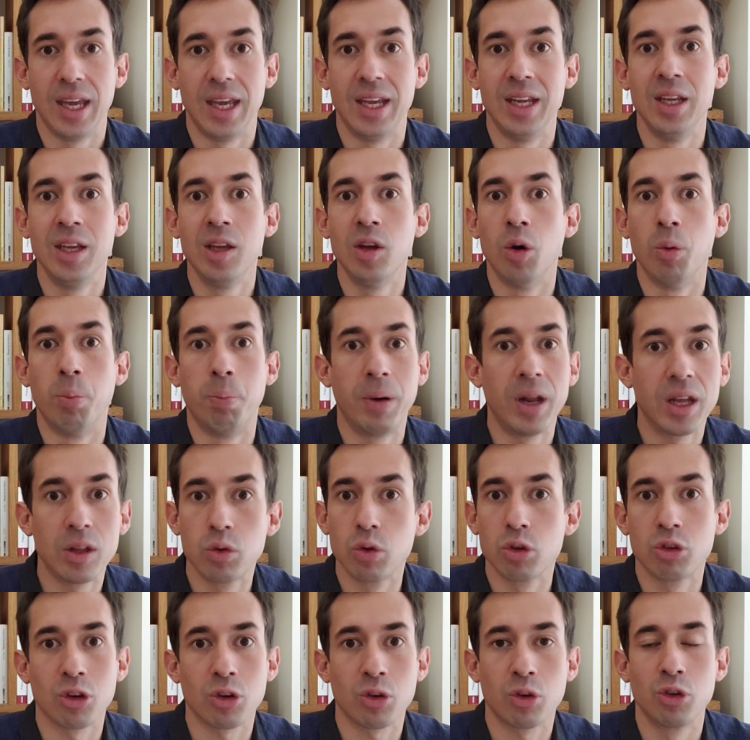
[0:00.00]
et plein
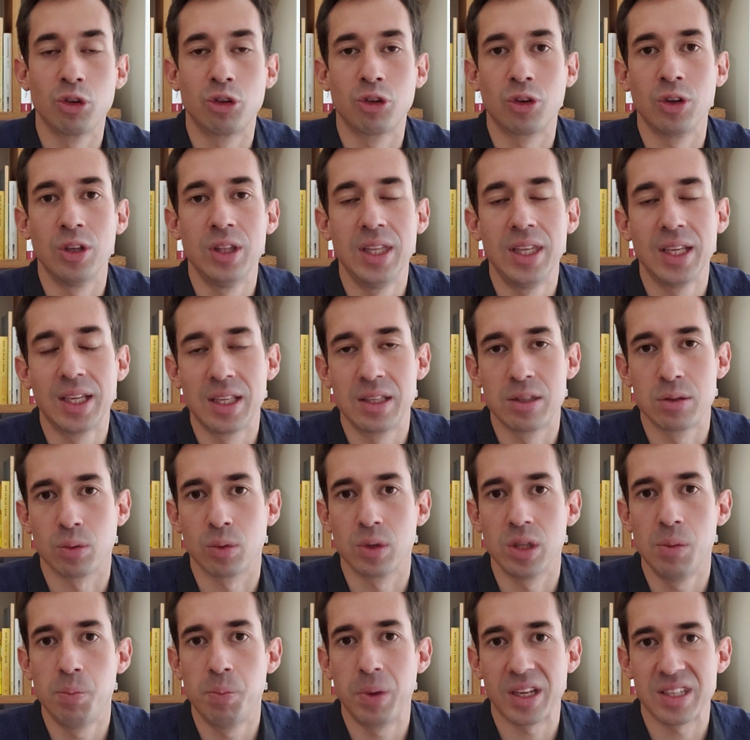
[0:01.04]
de gens que je connais et qui sont
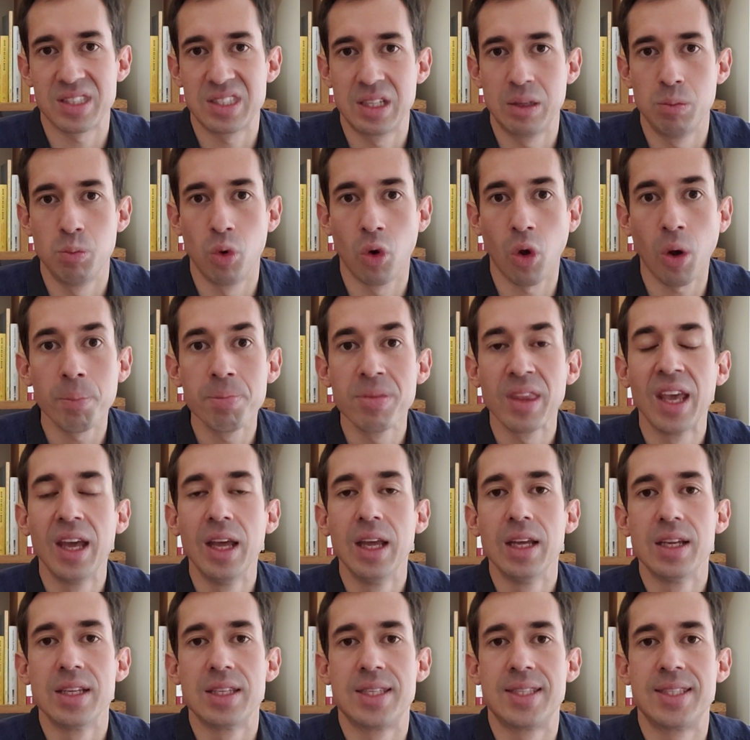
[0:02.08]
hyper stimulants,
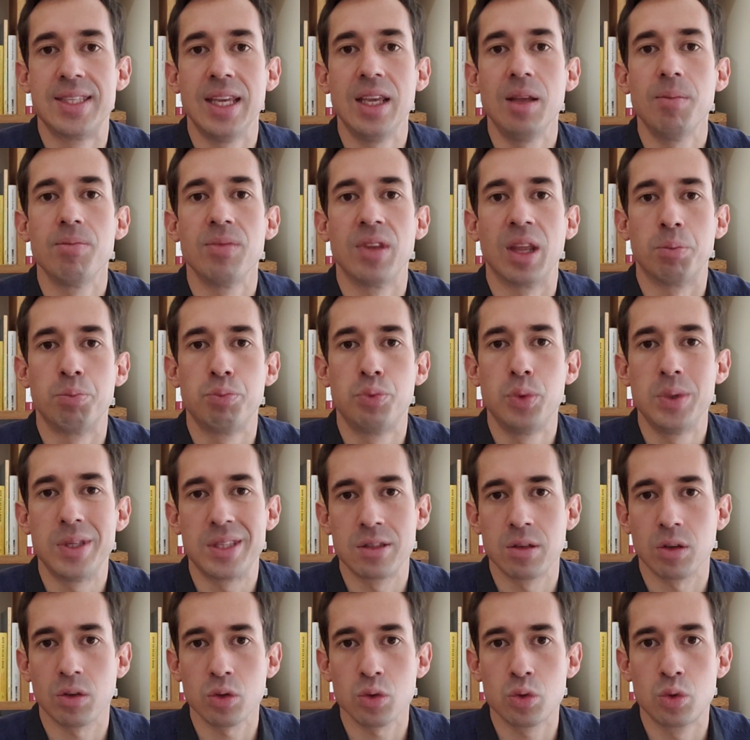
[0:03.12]
c'est la
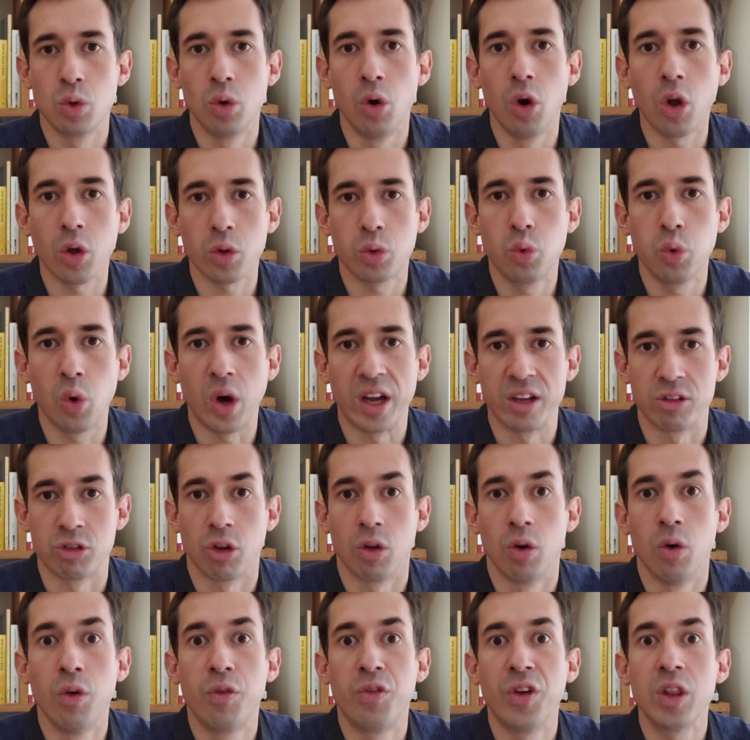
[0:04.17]
puissance de l'entourage,
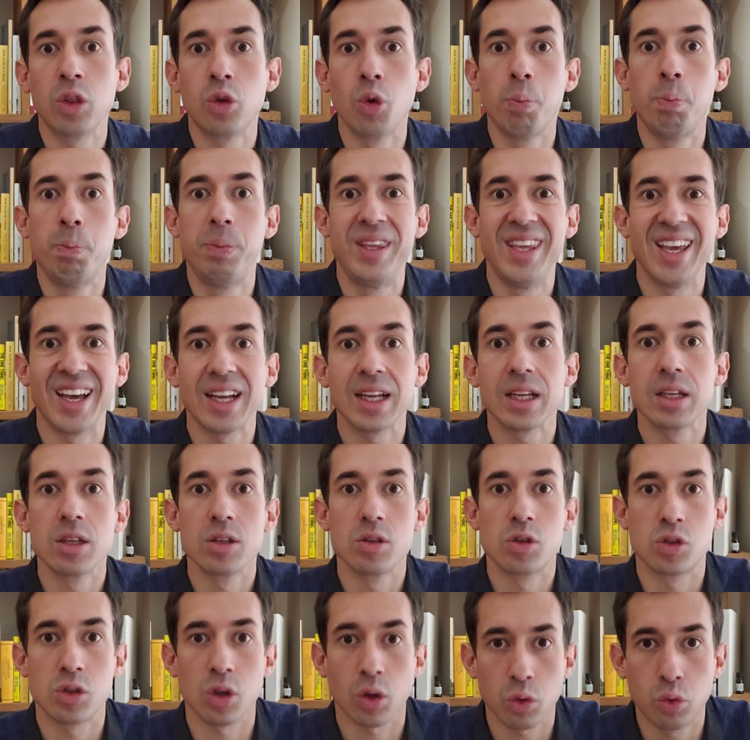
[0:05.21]
le fait de bien
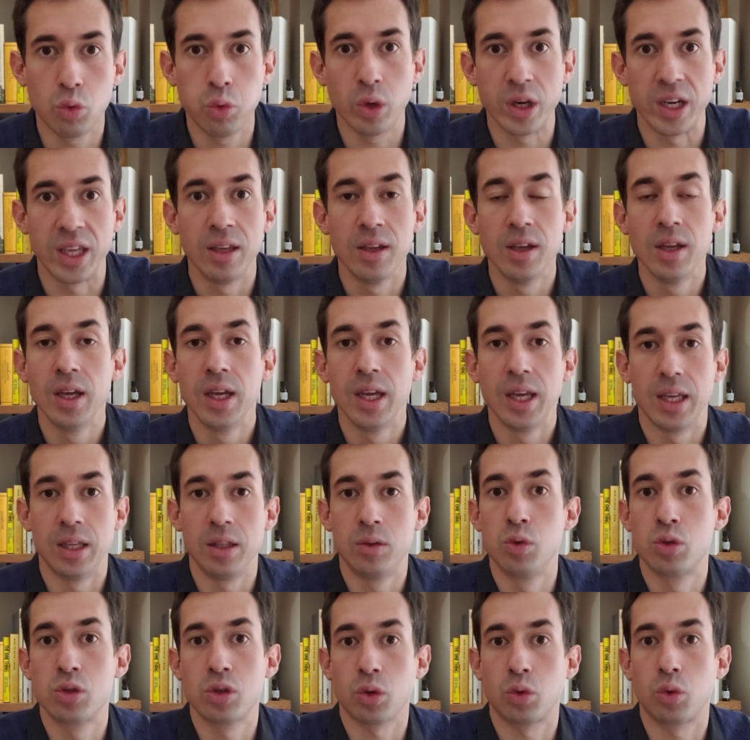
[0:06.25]
s'entourer et
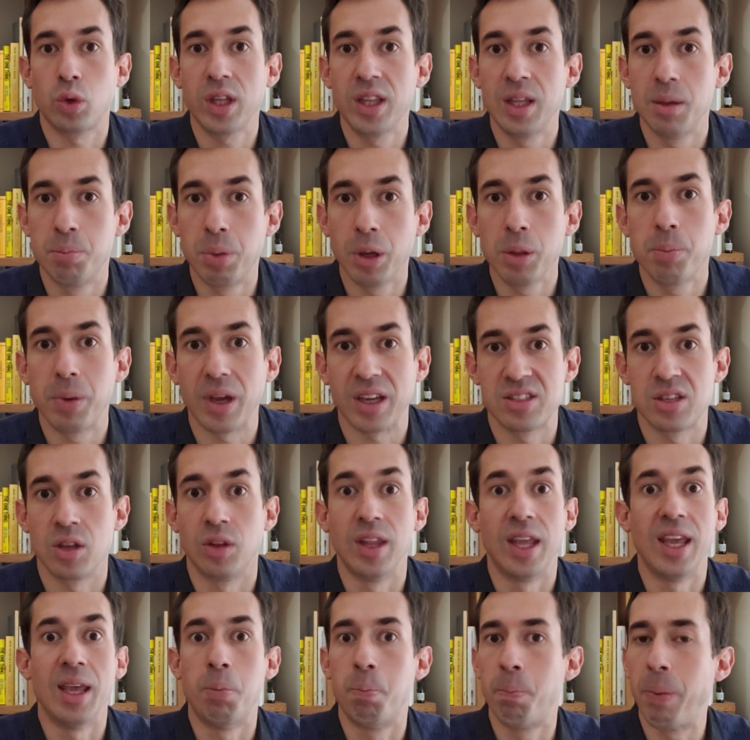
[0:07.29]
de s'entourer des bonnes
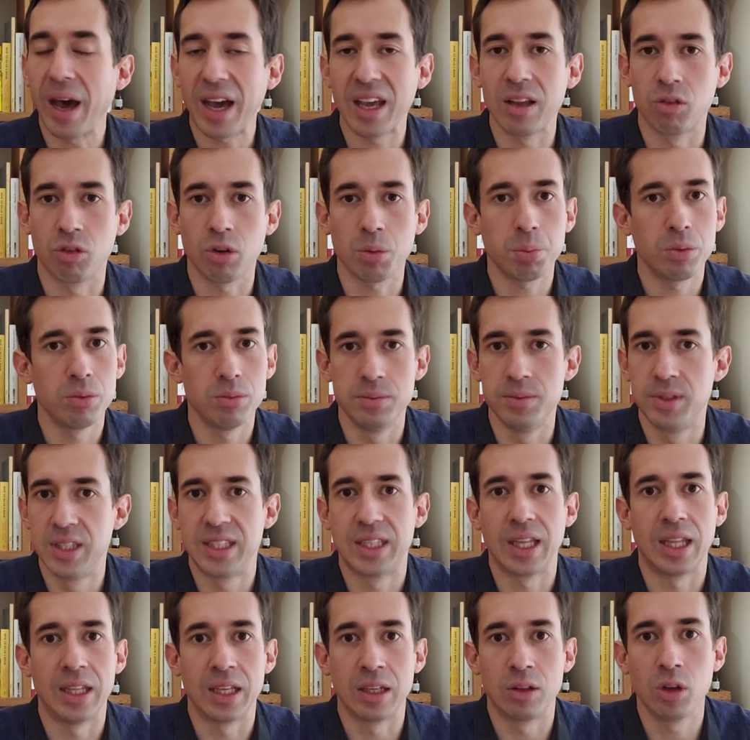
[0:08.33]
personnes. Et par exemple, une
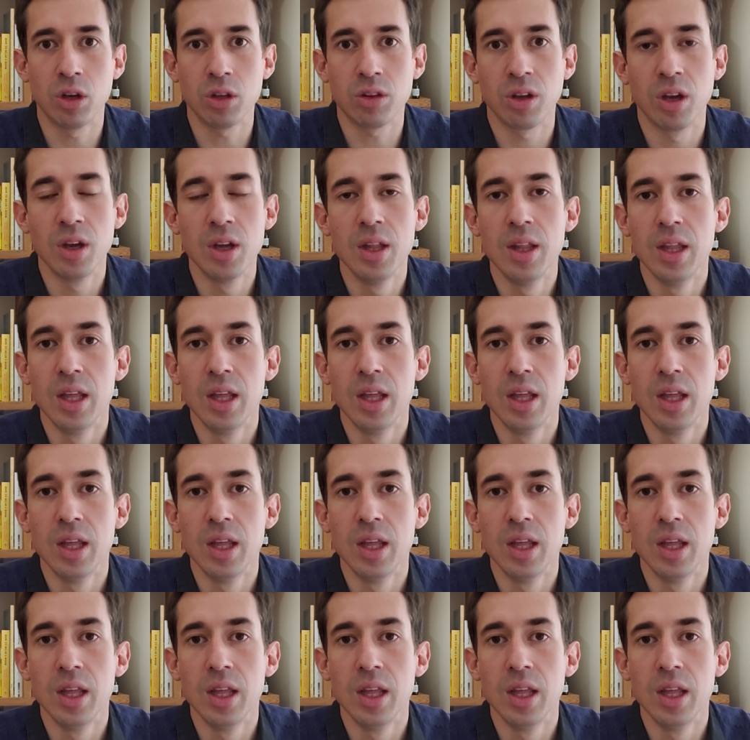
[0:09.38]
petite anecdote,